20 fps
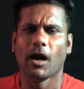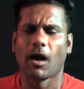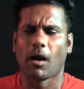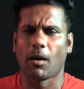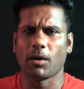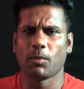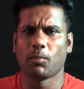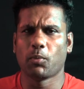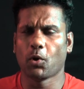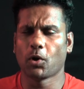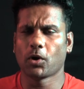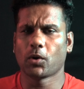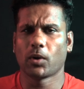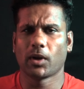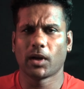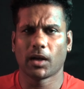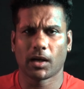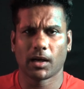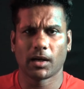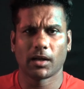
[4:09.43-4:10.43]
அப்படி
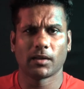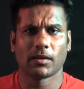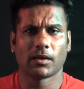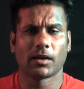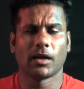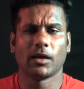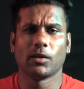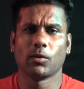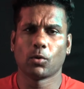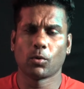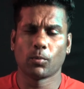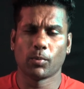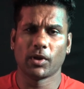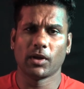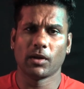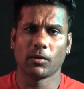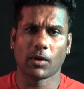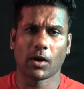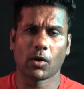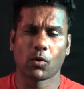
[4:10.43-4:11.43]
போட்டோன்னு என்ன நடக்குதுன்னா இது ஒரு
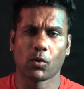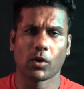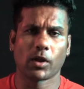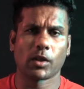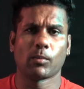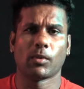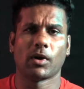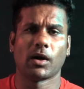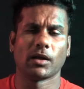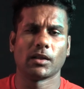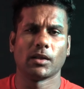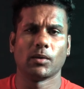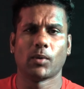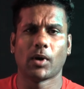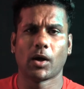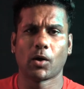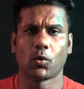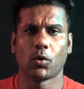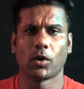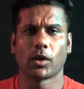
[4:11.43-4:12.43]
பெரிய வாக்குவாதம் ஆகுது
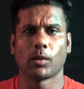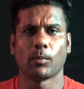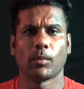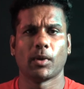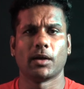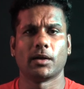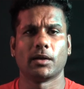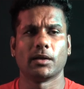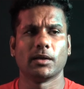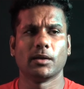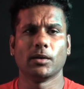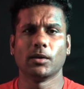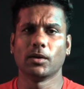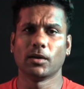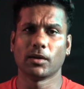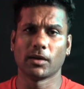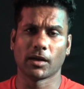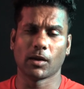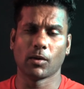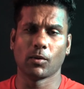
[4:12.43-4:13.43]
வாக்குவாதம் ஆகிட்டு
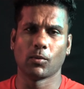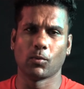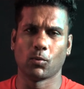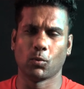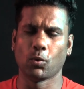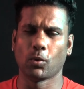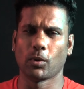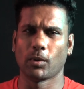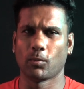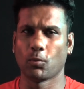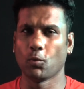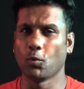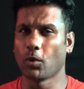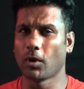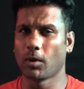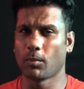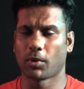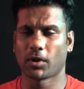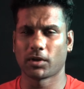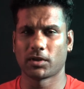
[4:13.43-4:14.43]
ஏன்னா ஊர்
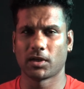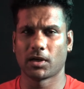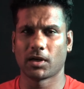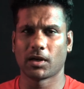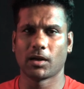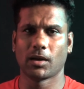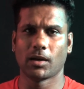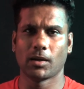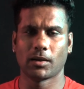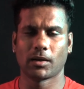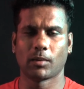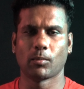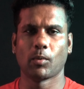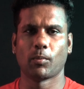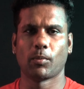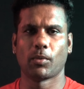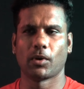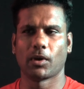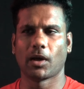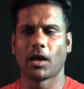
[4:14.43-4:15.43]
ஊரில் பிரச்சனைனா நம்ம
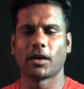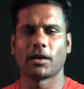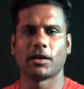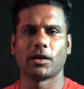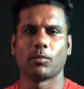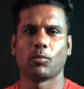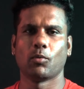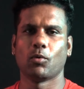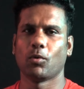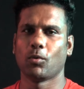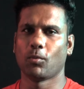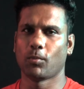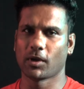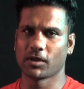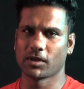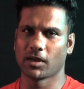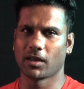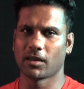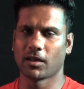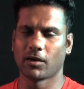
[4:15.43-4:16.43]
யார்கிட்ட போவோம்
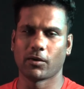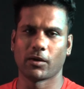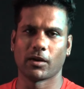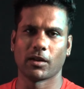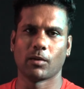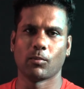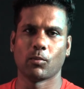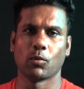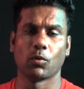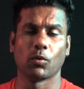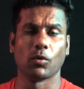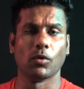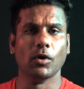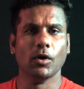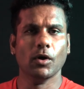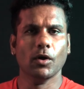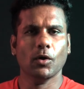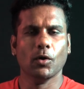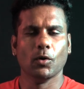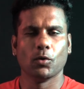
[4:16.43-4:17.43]
பஞ்சாயத்து தலைவர்கிட்ட தான் போவோம்
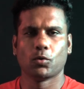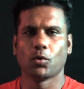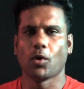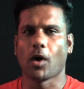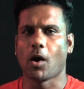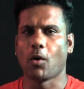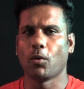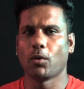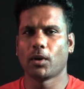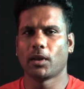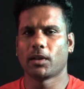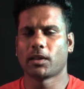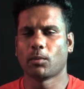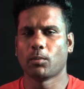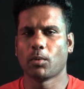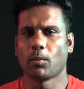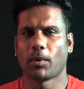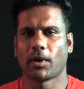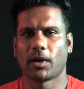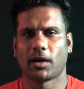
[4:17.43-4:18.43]
ஸோ அவரே
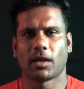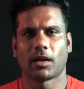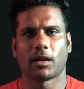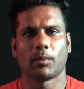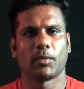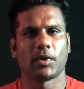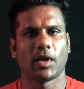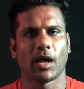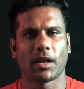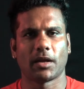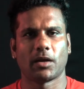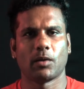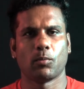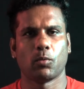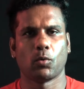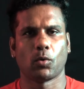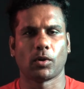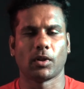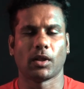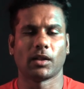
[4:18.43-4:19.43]
தப்பு பண்ணிட்டாருன்னா இப்போ யார்கிட்ட
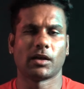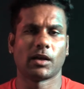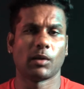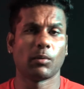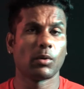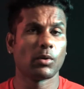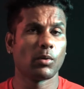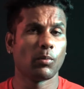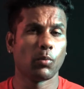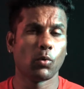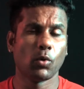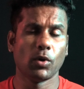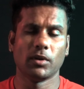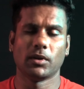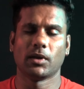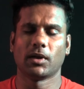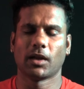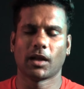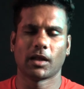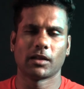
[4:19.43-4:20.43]
போகிறது அந்த டைமில் வந்து
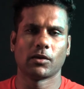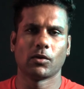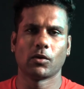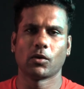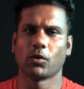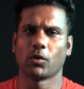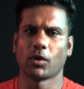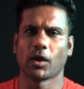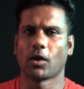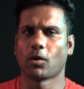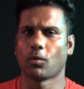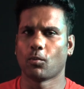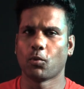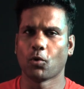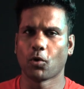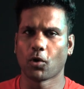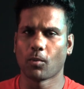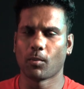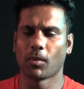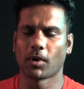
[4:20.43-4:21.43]
போலீஸ் கிட்டலாம் அந்த அளவுக்கு இங்கே யாரும்
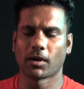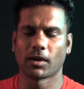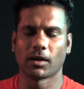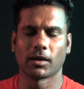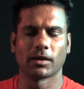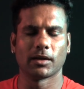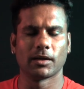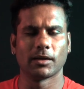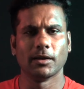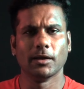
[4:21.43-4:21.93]
போக மாட்டாங்க